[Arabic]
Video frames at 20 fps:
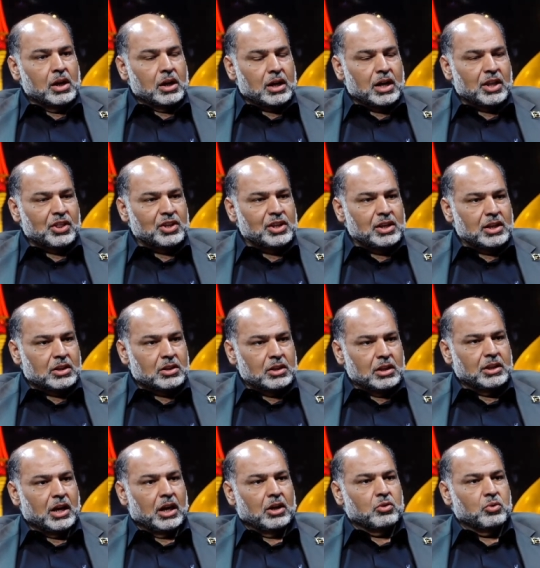قضيه
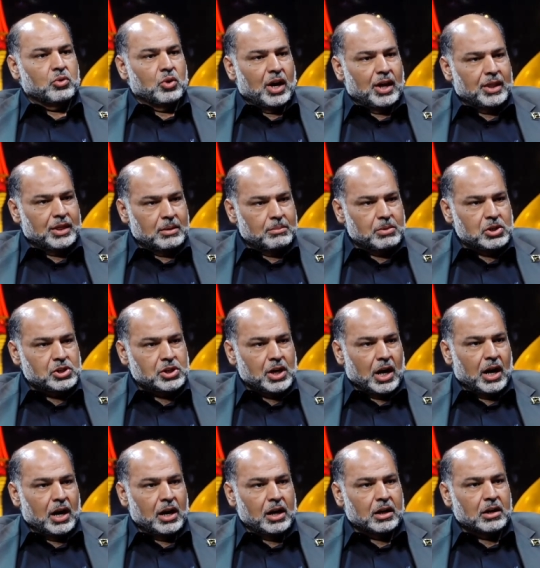نحن نهذب
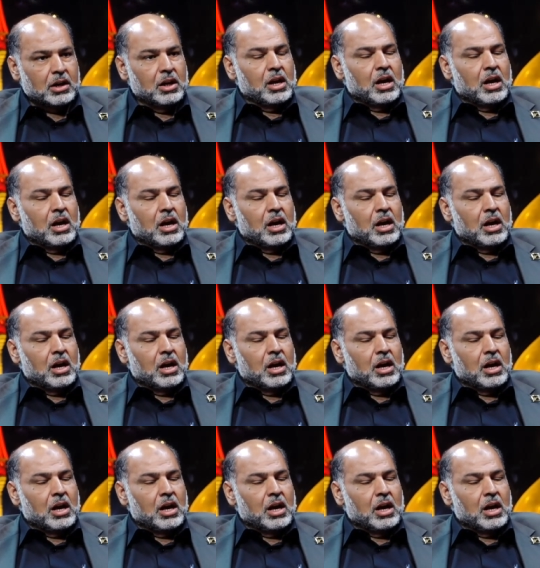الشعائر